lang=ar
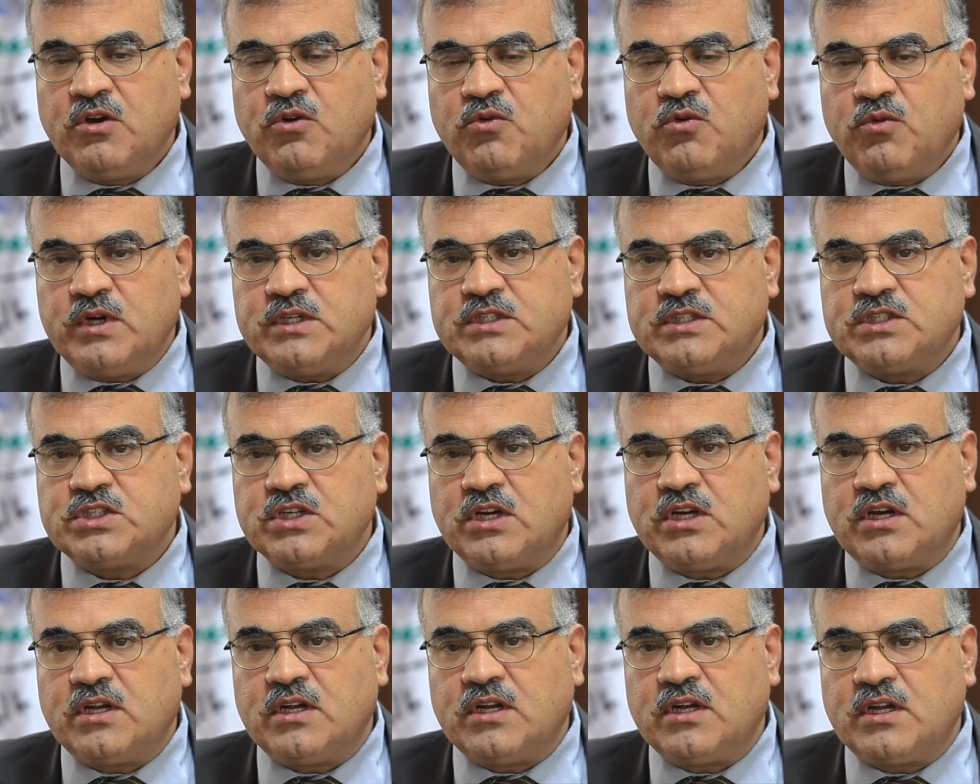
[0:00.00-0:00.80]
وإن
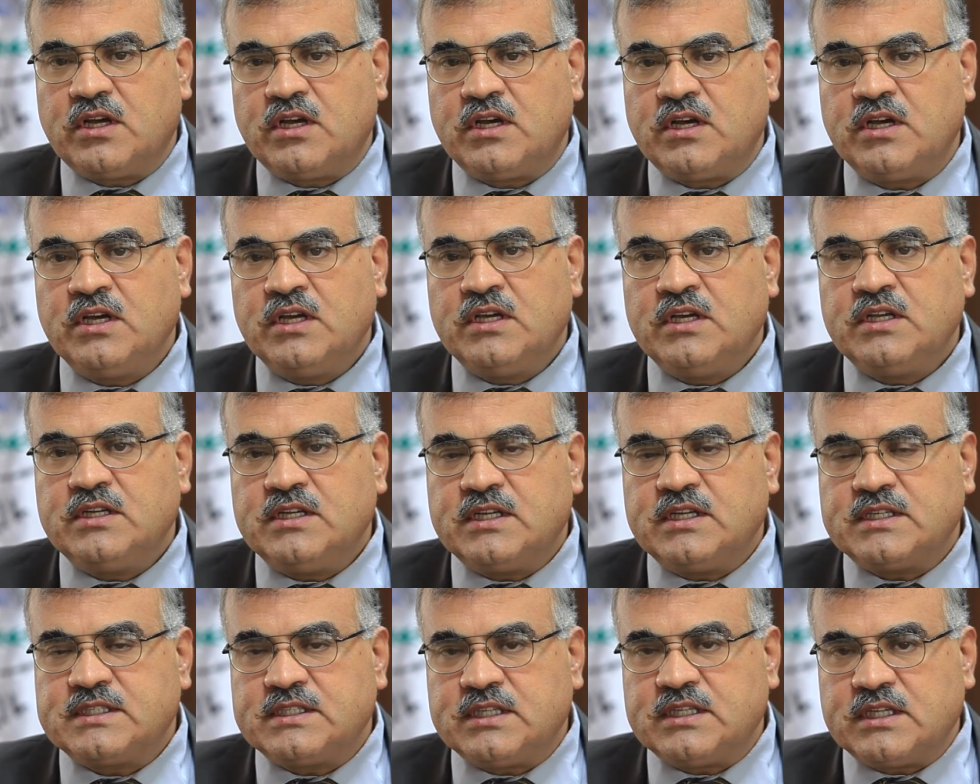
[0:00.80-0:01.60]
شاء الله
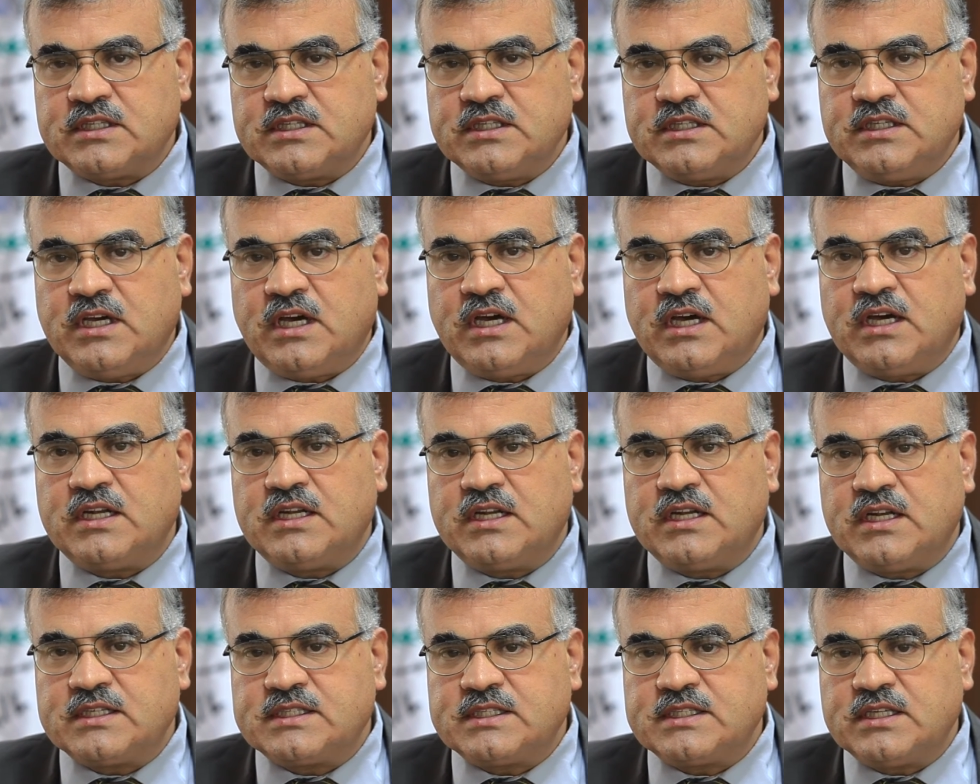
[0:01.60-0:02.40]
نستطيع أن
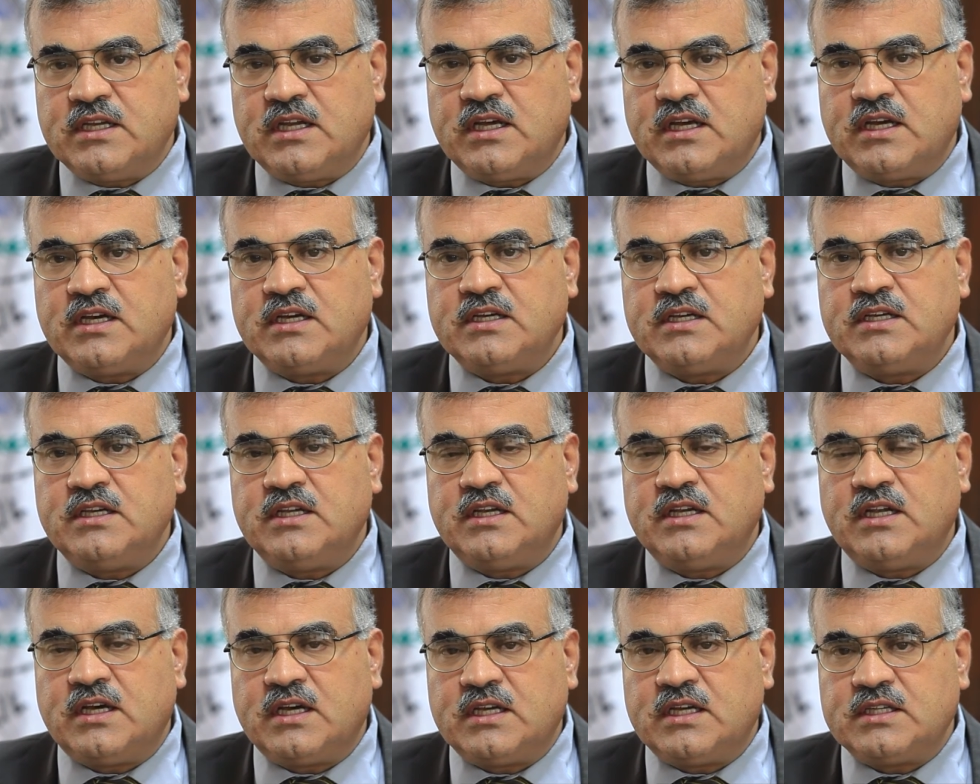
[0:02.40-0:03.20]
نصل
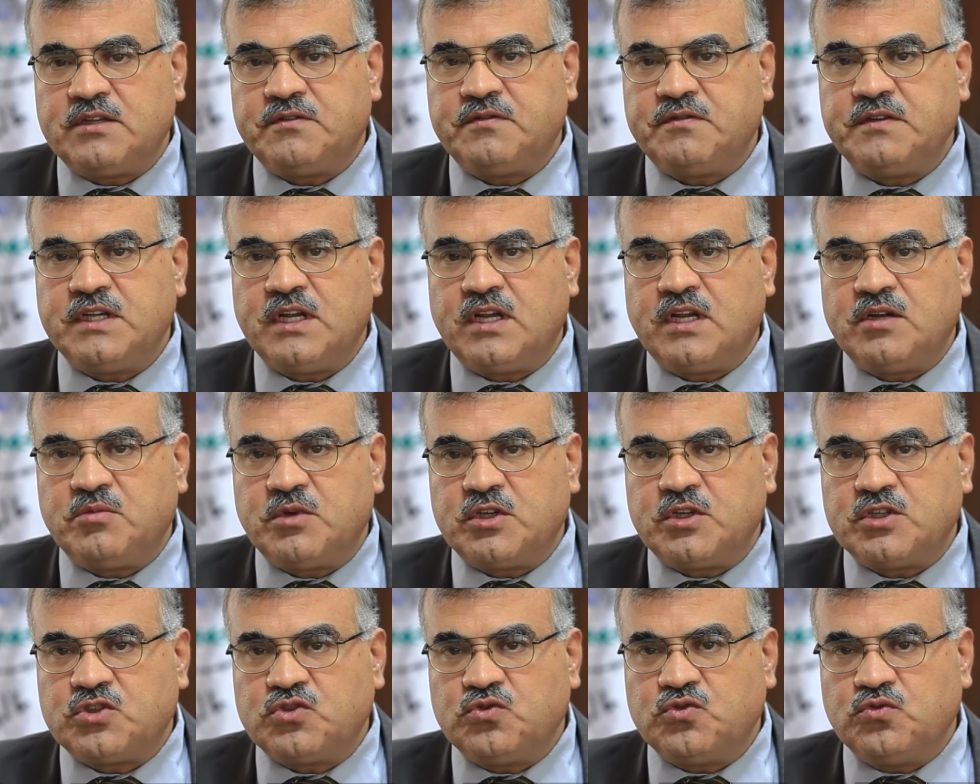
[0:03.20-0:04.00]
إلى هدفنا
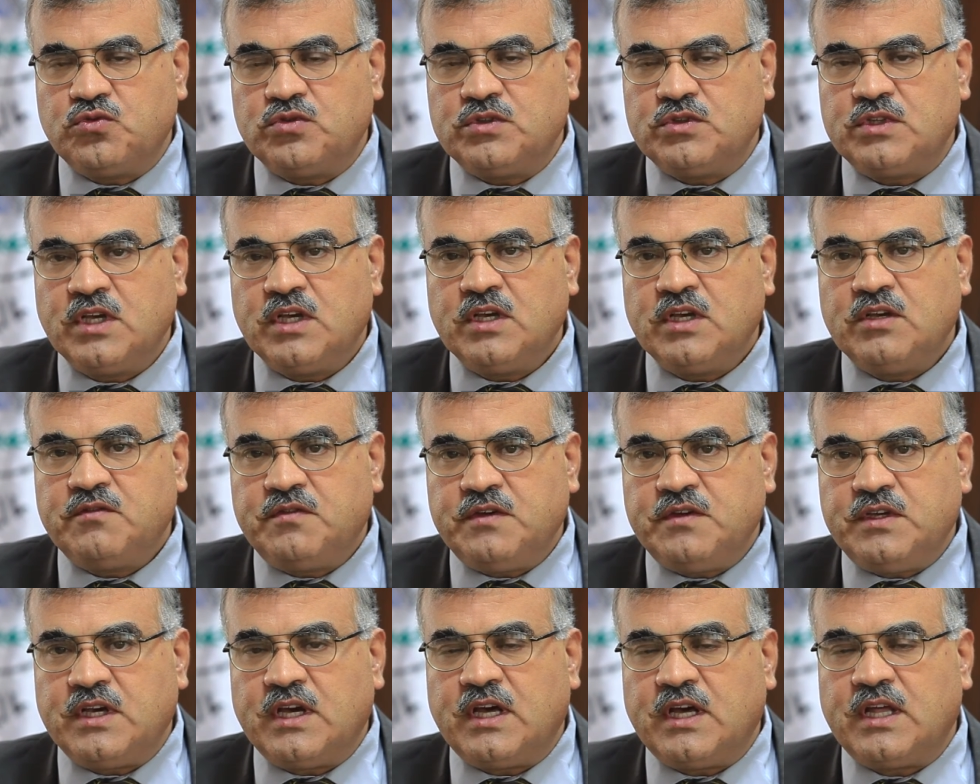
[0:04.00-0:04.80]
المنشود
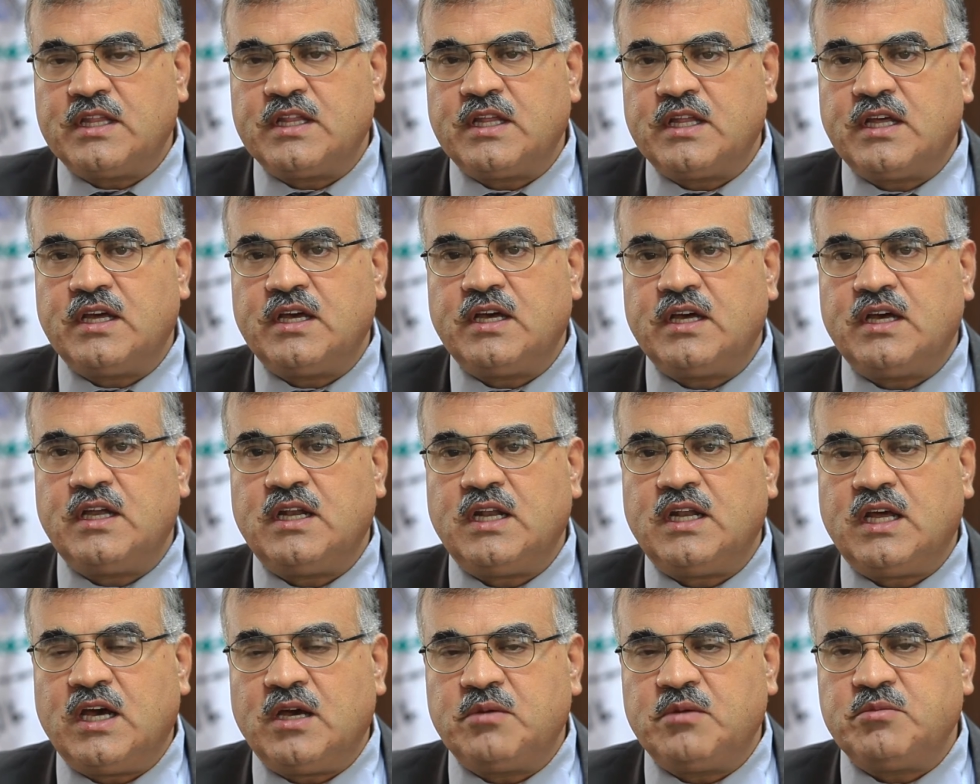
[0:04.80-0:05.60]
في هذا
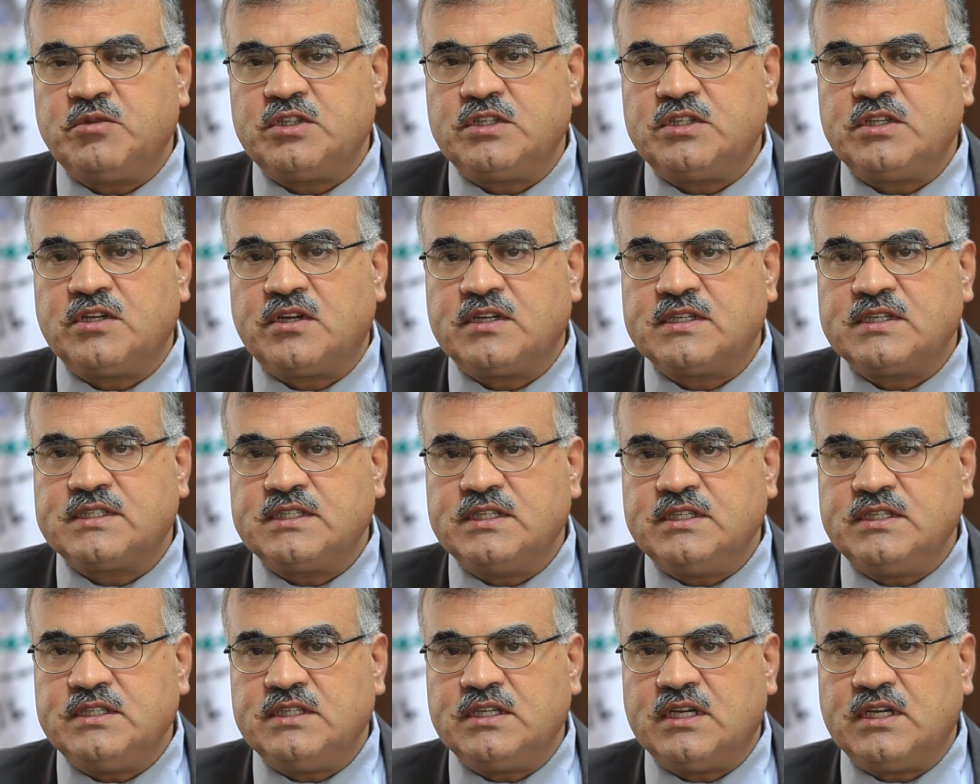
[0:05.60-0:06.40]
العام
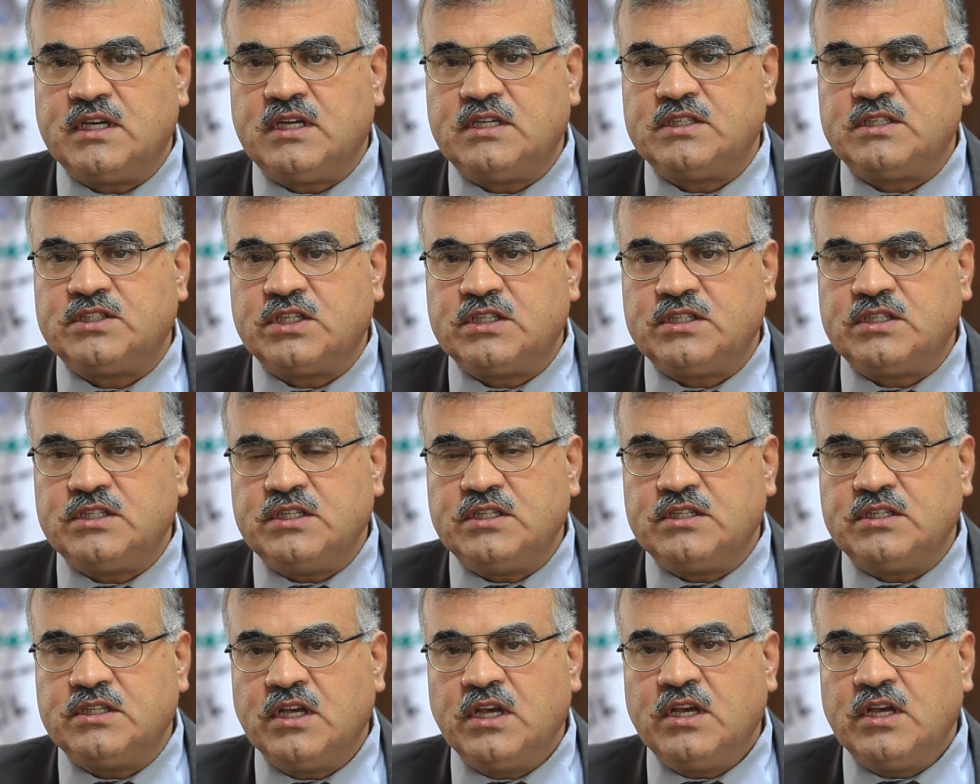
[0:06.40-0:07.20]
الدراسي
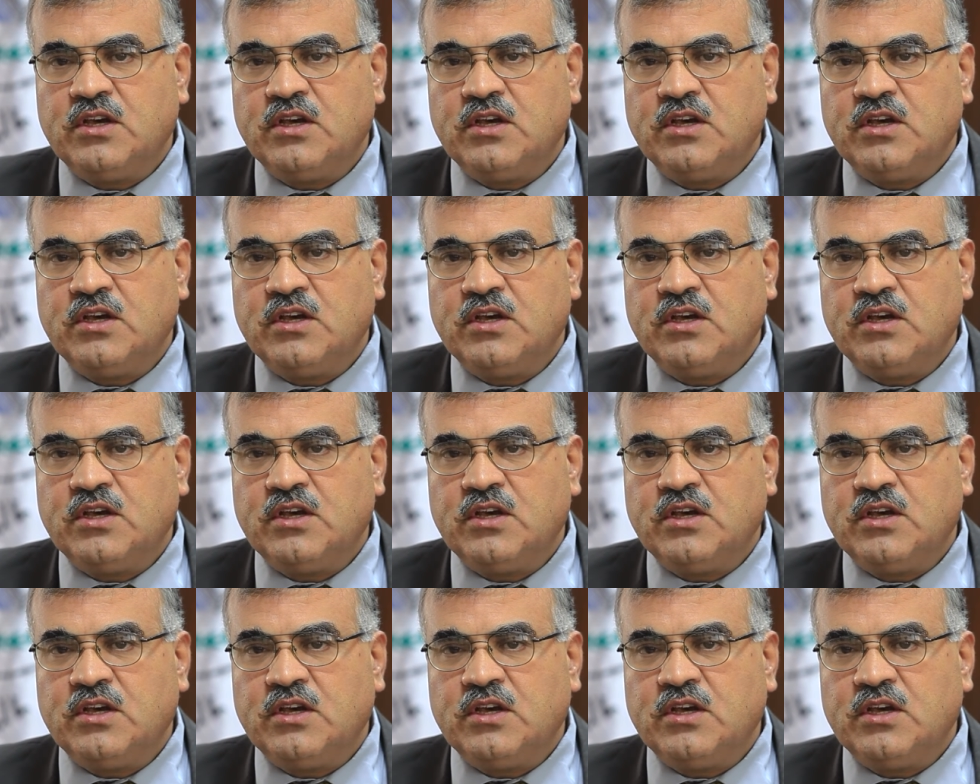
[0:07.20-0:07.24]
الجديد